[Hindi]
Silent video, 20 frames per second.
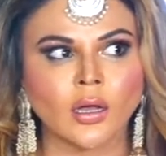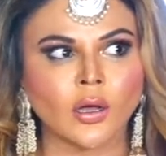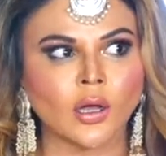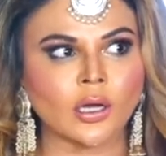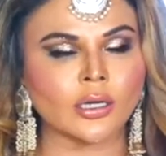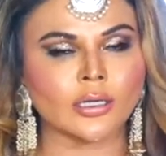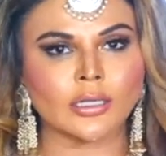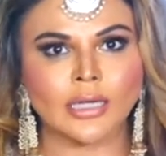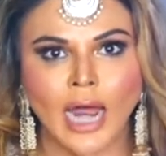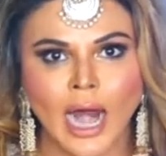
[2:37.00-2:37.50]

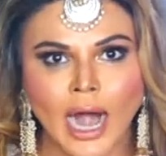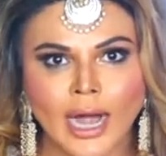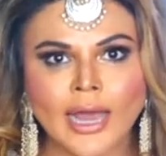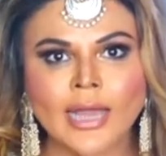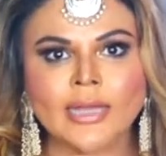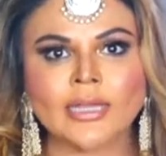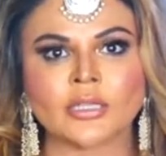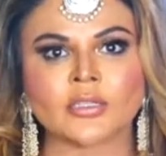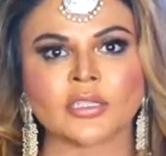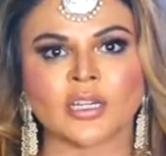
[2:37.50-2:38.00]
और
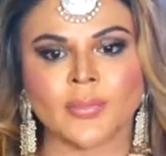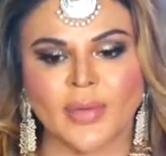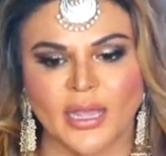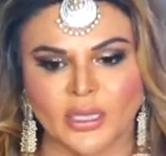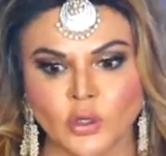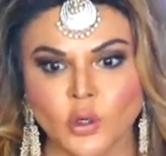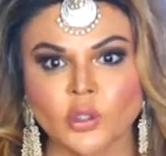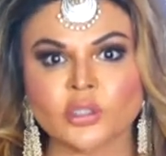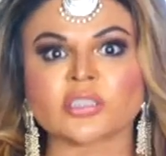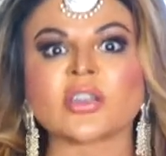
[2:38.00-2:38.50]
नाड़ा खींचने में
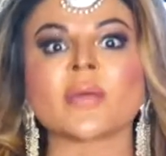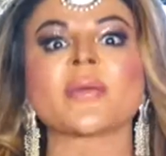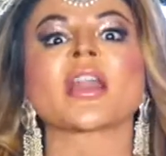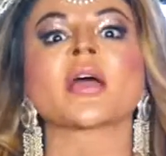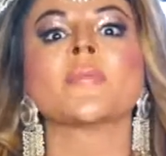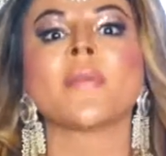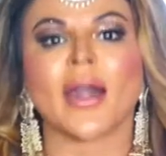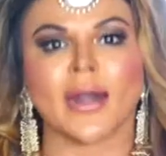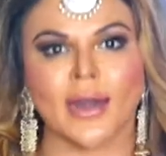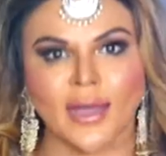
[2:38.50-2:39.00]
जो उसने
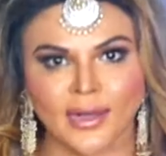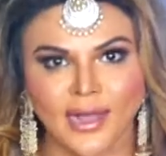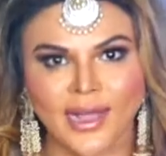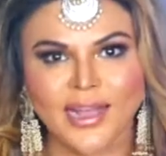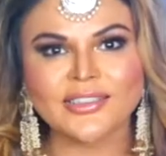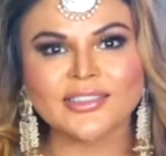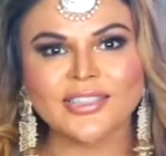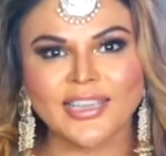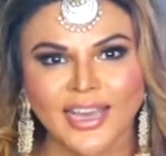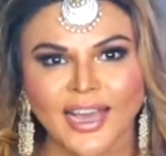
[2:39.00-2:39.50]
मेरा भाड़ा
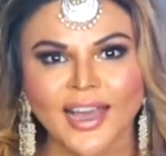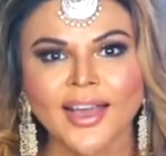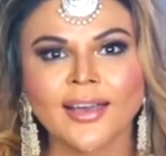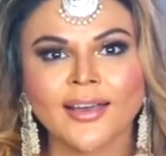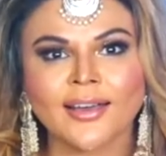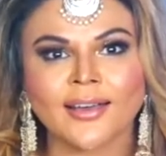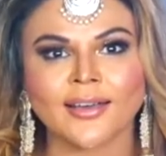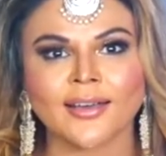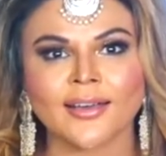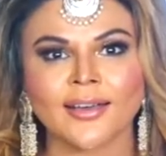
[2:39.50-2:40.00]
कहाँ दिया
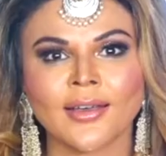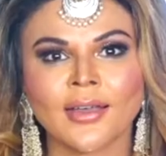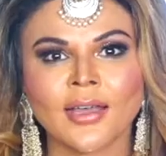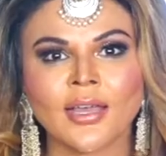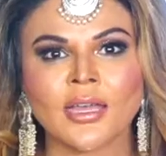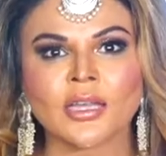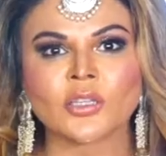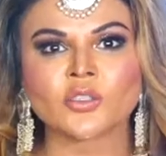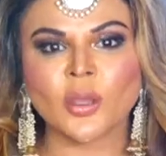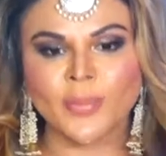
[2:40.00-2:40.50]

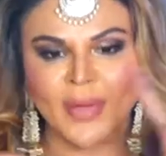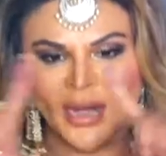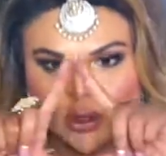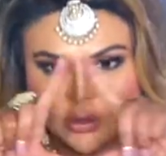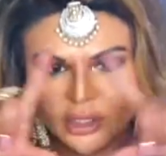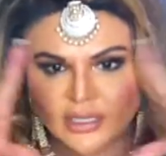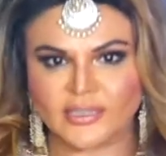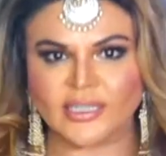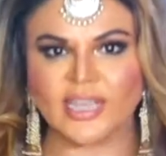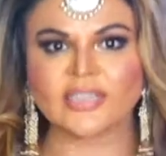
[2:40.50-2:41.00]
जो मैंने
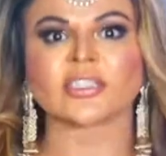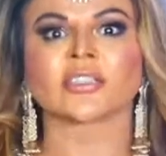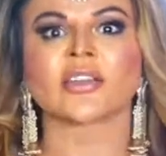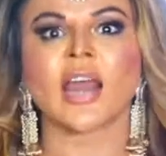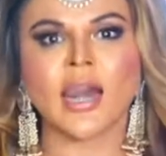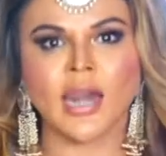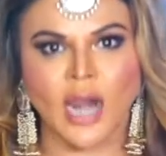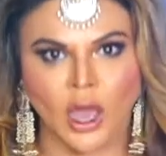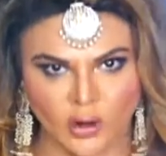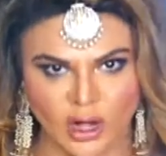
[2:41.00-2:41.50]
उसके साथ
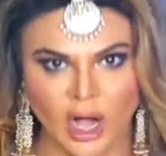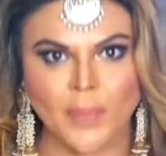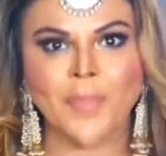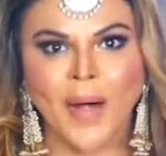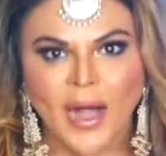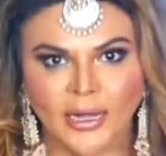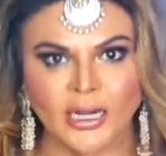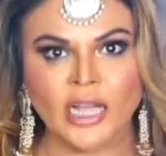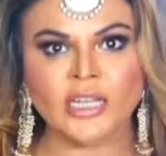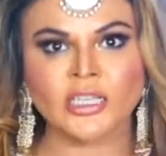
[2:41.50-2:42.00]
इतना लव
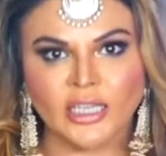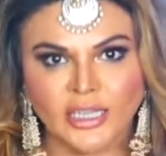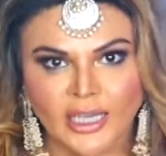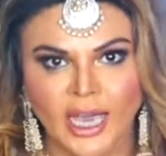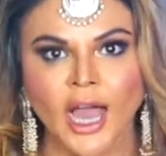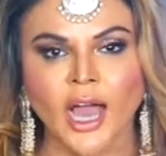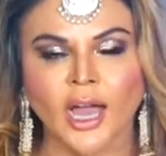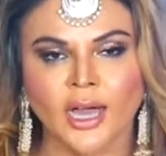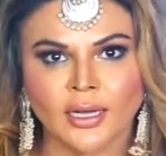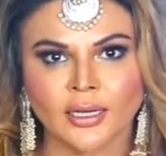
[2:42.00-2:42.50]
लपाटा
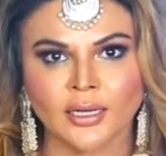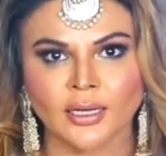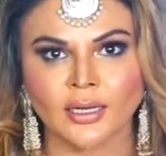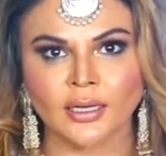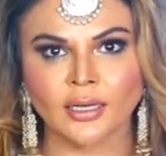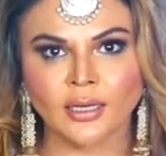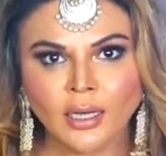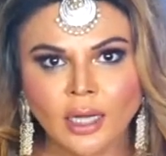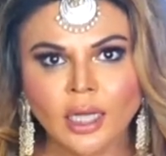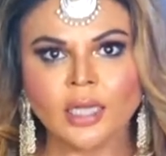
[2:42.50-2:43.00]
किया
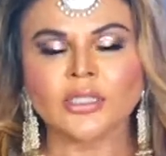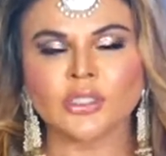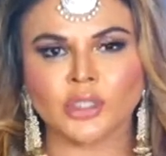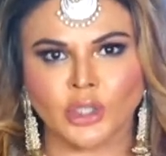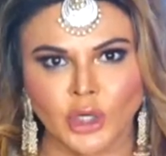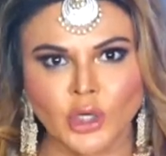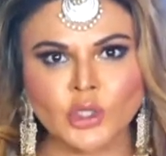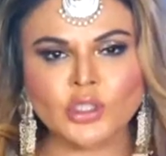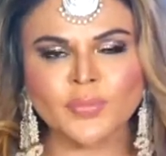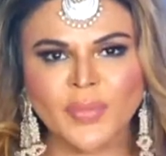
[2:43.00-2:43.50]

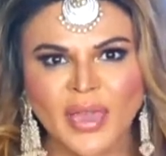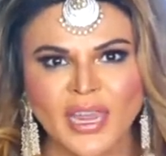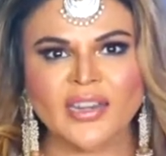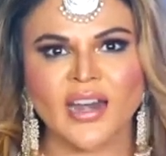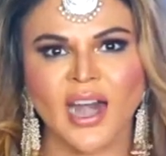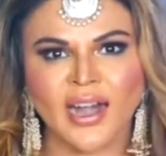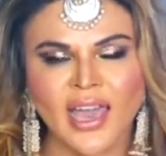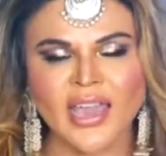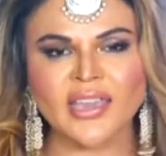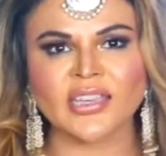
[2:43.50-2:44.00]
एक्सक्यूज़ मी
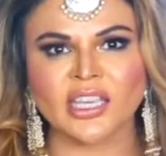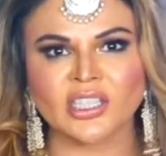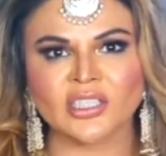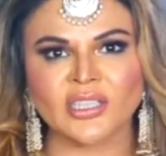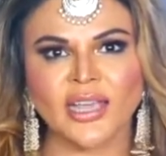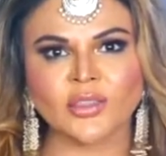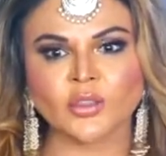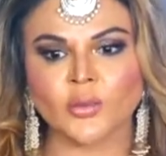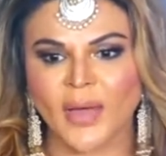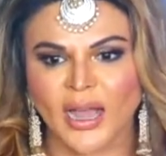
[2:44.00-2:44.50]
नाड़ा ही
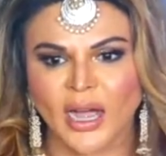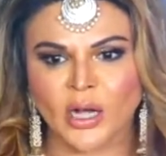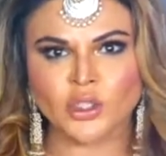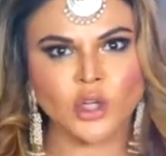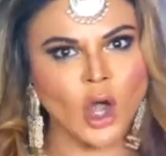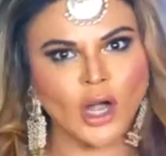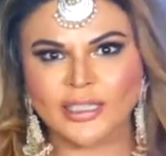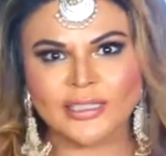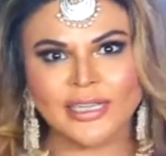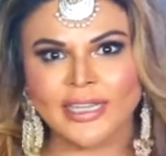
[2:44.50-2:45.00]
खींचा है तुम्हारा
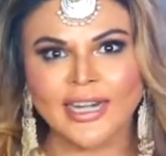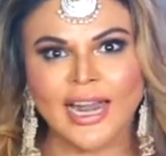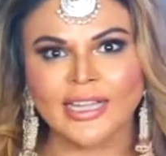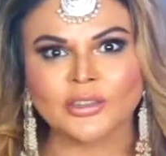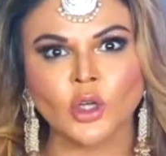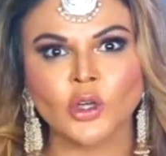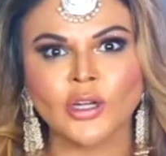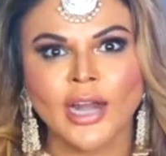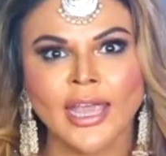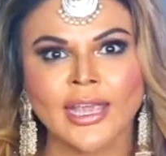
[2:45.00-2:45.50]
शॉर्ट्स गिरा
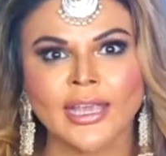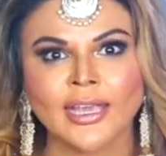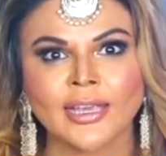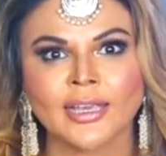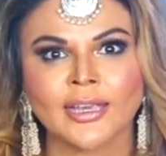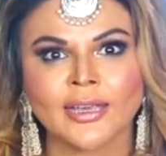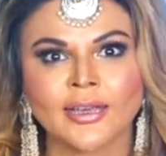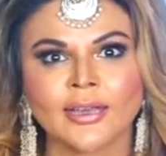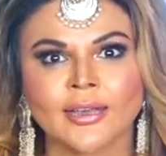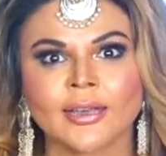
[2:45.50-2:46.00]
तो नहीं
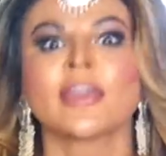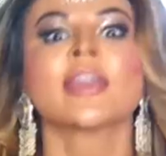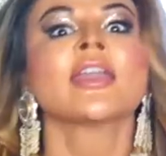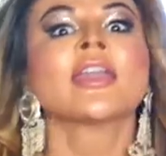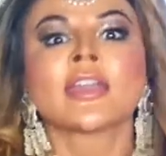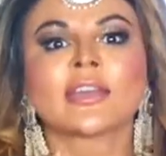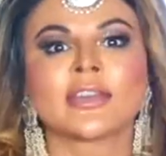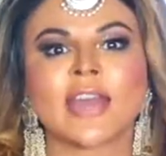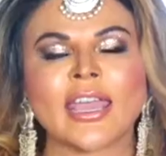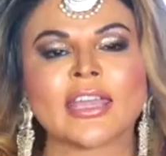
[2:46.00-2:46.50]

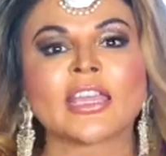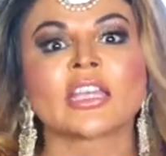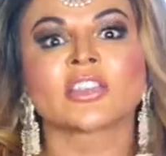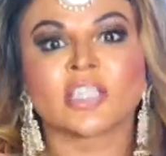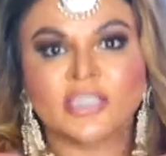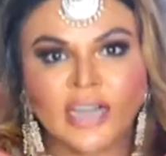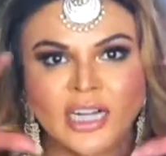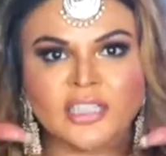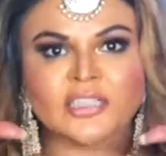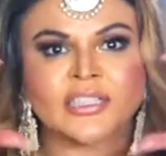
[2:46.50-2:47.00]
नहीं
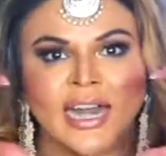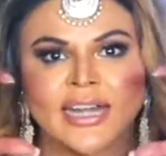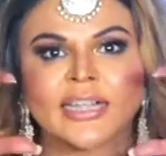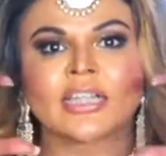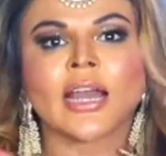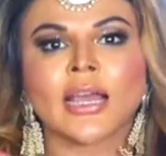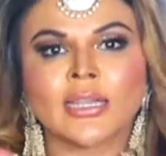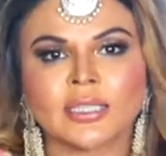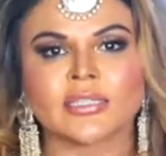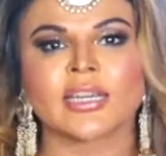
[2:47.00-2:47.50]
कितना
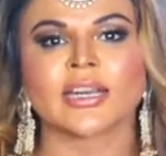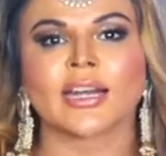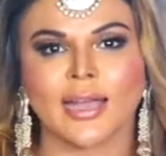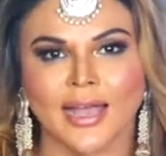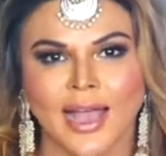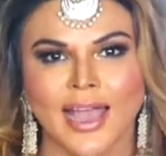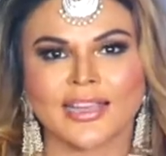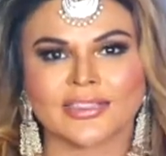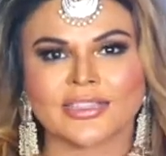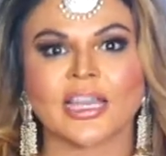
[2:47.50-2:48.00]
टाइट लास्टिक
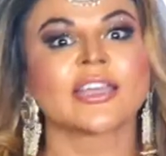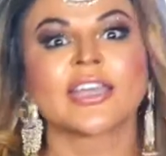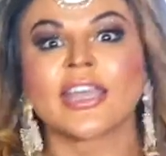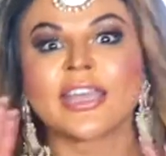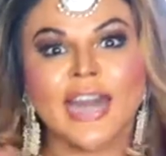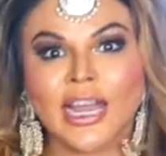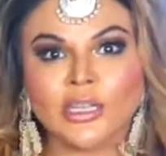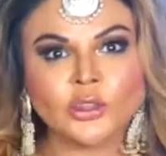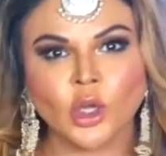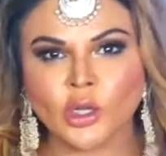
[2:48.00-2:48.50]
लगाया था
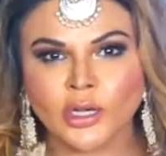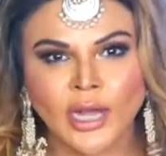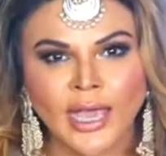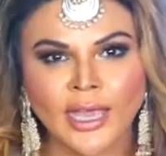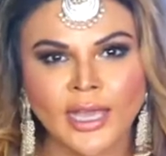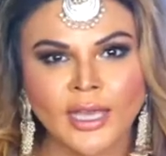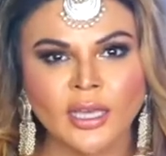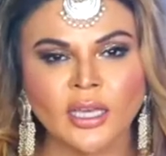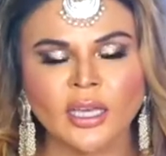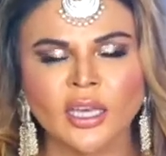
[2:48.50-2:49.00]
गिरा तो
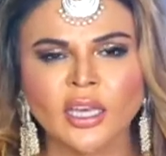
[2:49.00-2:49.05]
नहीं